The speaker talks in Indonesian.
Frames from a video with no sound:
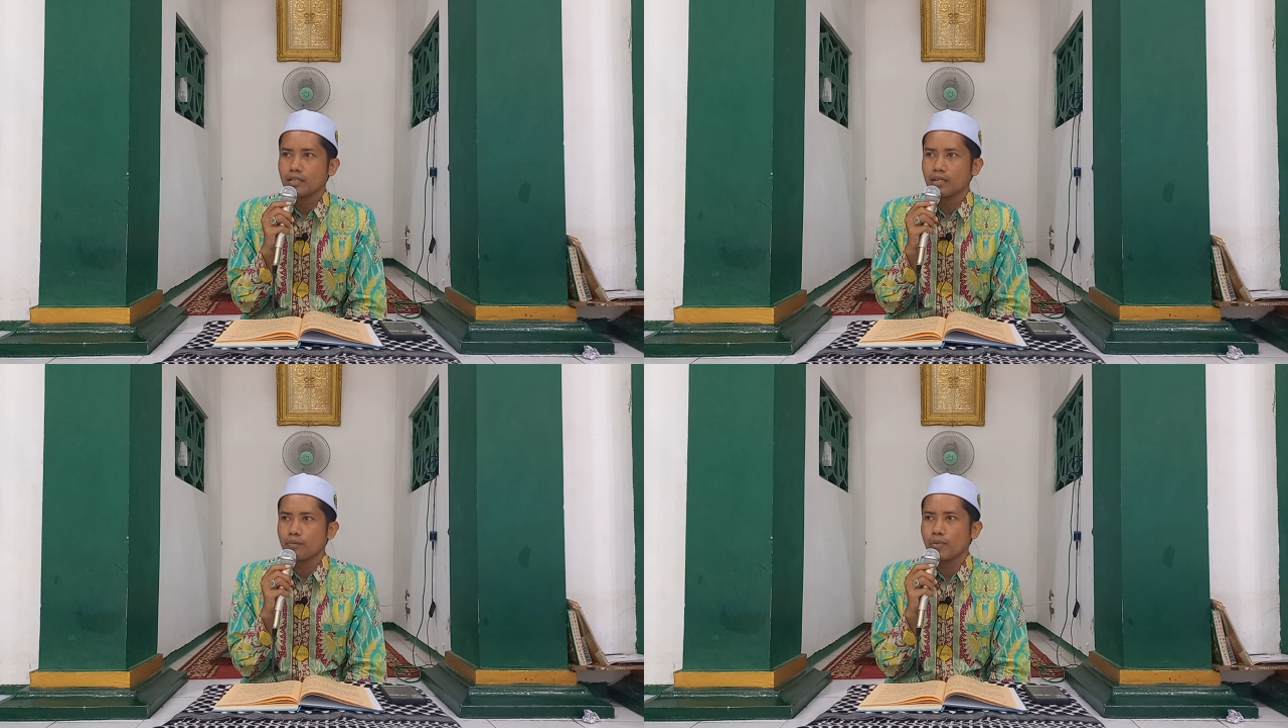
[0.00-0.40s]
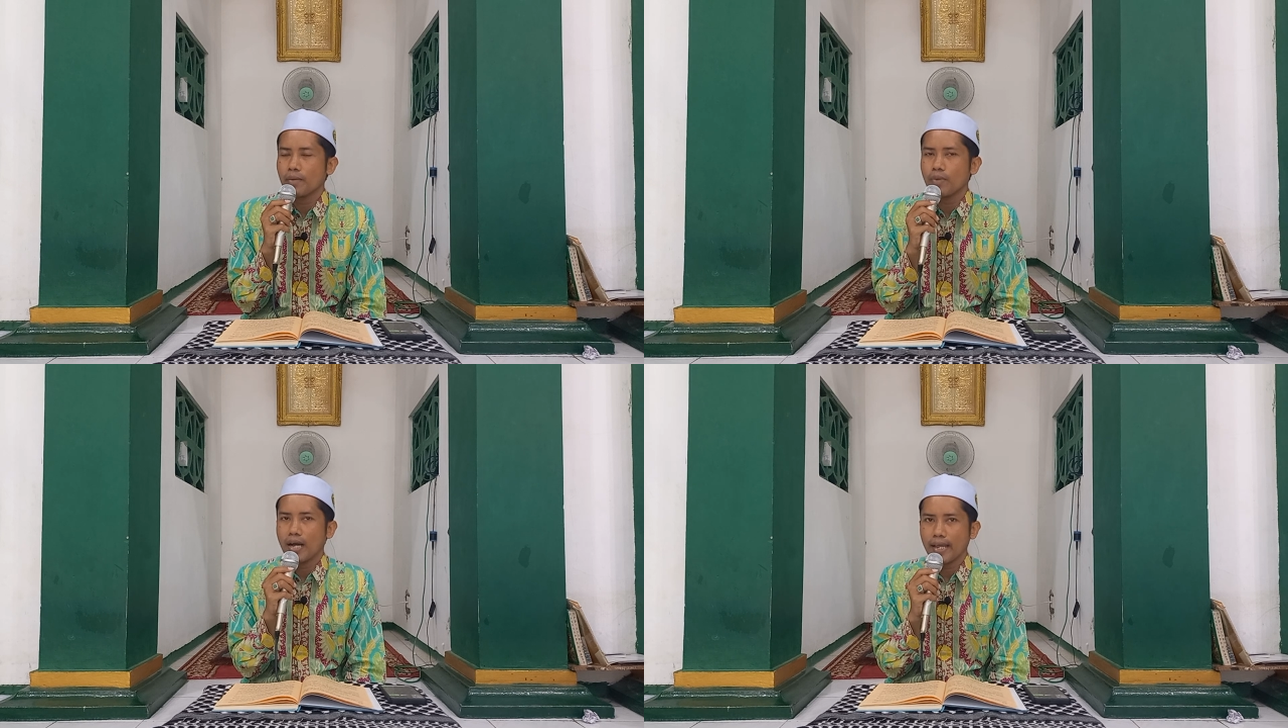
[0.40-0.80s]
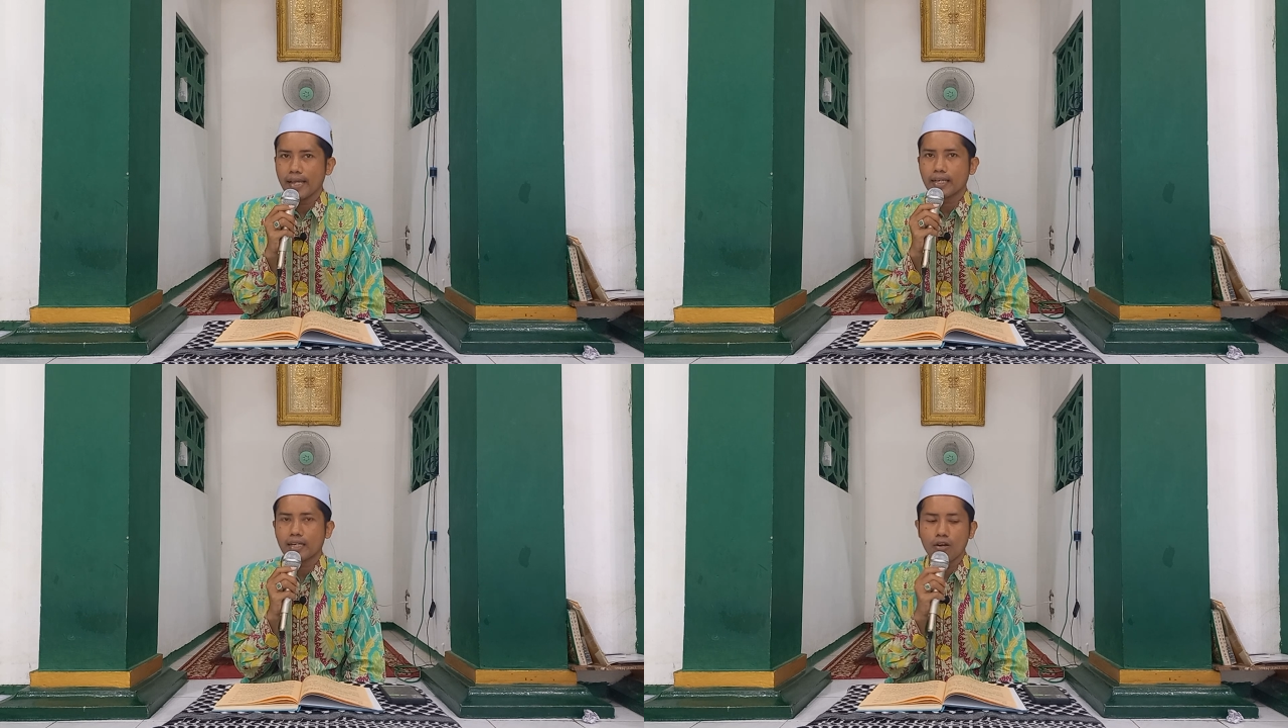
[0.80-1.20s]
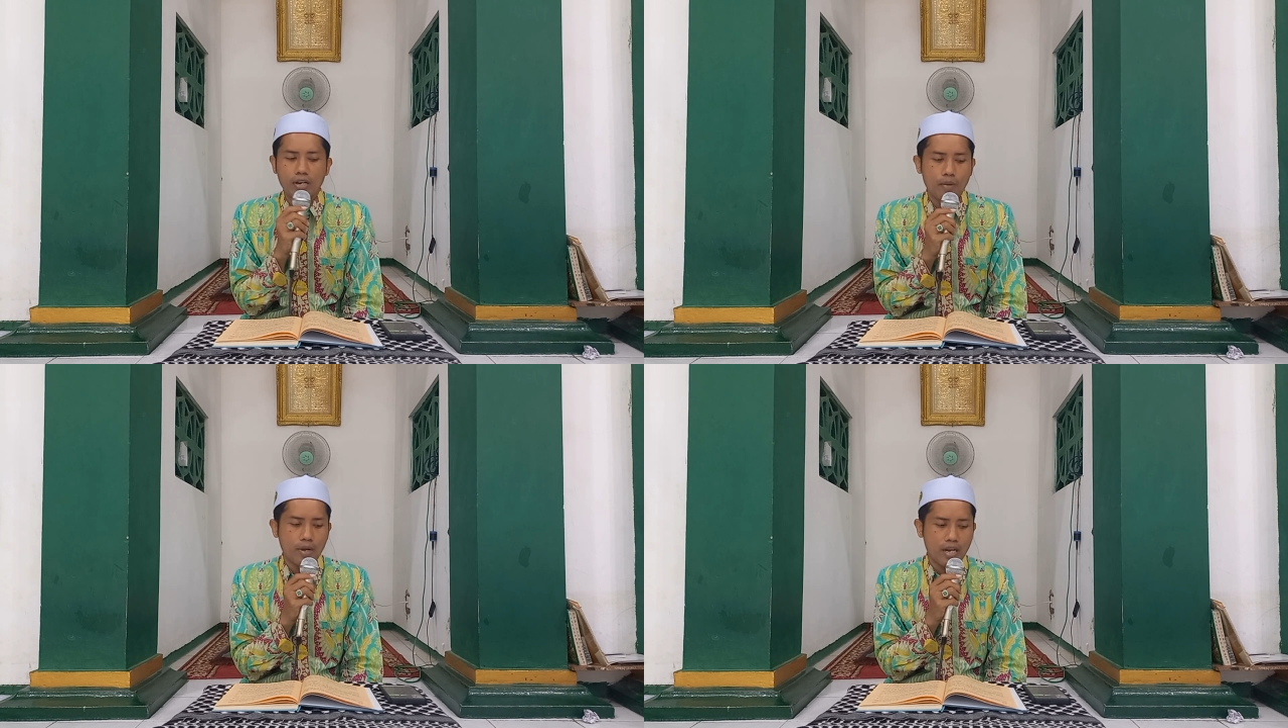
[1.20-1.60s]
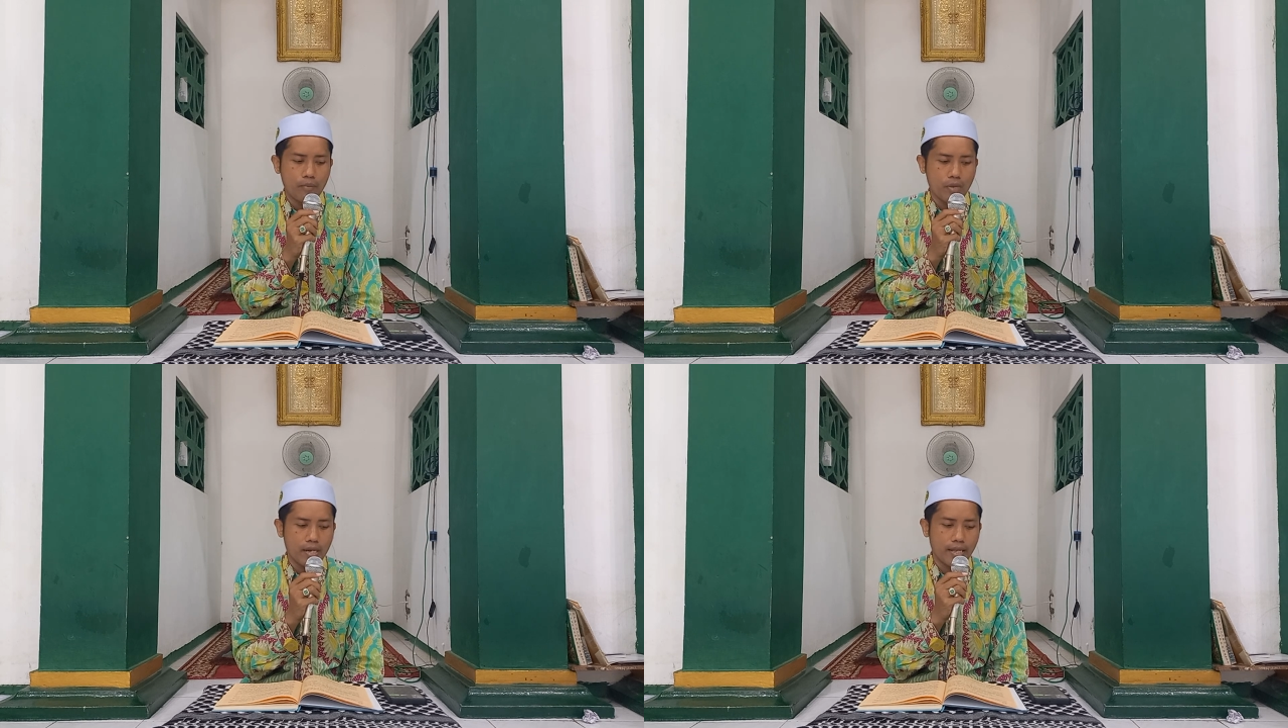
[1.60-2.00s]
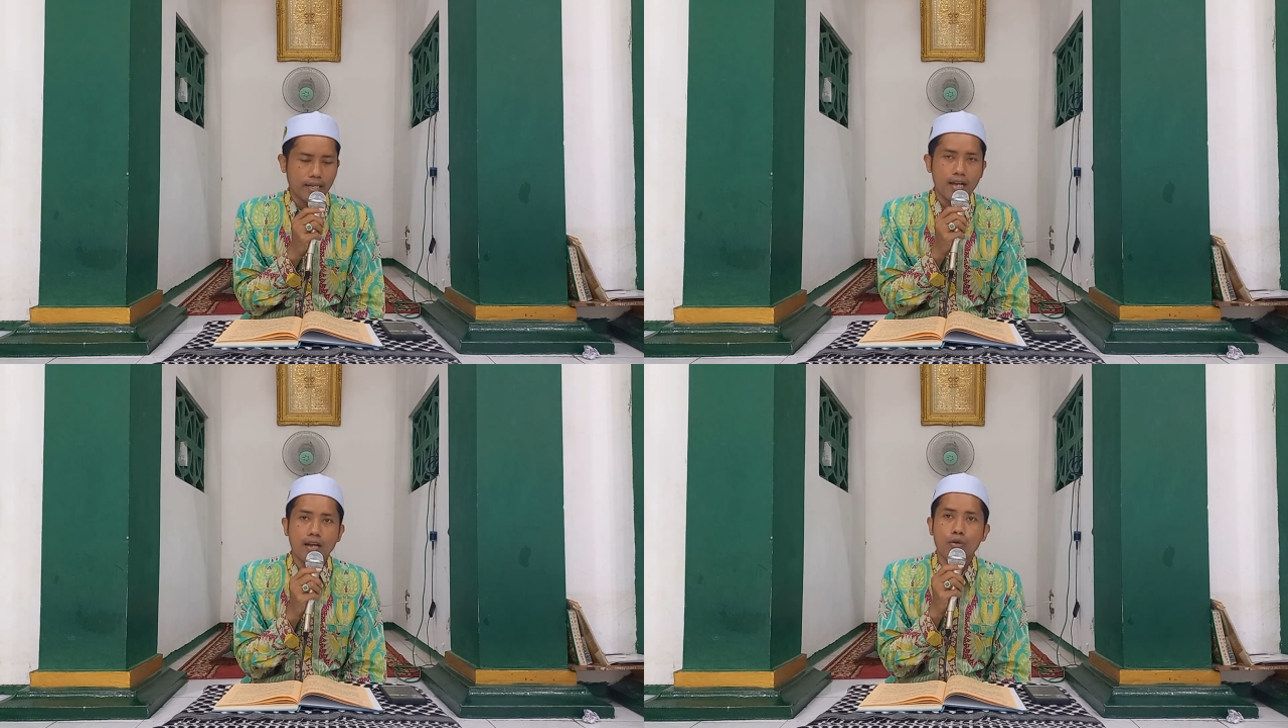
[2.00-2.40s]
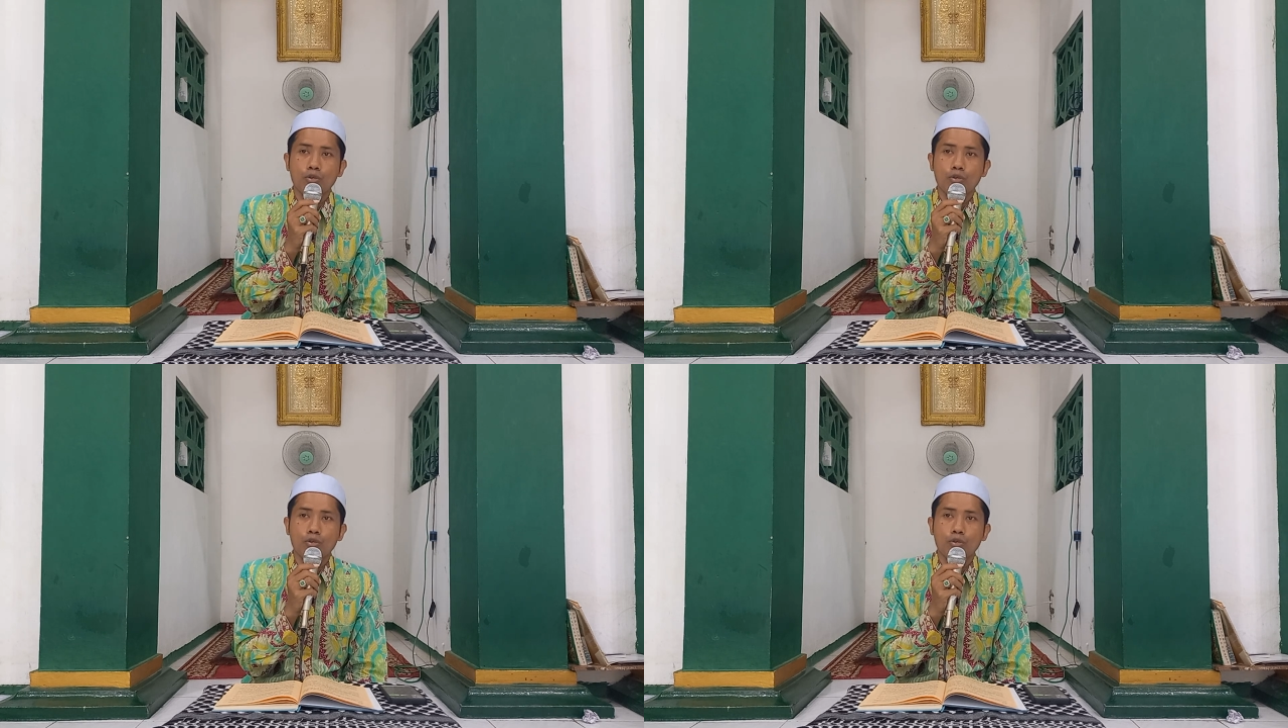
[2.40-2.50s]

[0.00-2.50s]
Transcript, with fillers: lebih baik kaulah penampian nikah